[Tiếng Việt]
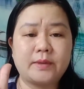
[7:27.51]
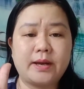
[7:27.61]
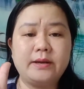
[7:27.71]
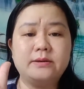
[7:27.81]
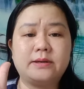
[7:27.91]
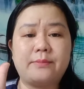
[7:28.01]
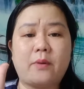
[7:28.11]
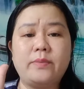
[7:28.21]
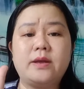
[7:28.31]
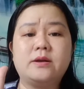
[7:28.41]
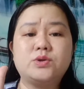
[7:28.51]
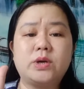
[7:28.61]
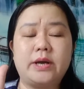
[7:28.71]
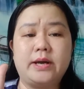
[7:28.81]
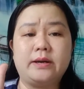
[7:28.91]
thì cái đường này bỗng nhiên nó
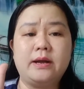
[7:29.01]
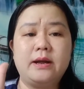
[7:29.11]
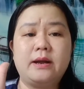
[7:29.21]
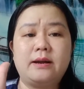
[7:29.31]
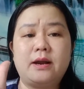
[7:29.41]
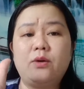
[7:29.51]
xuất hiện là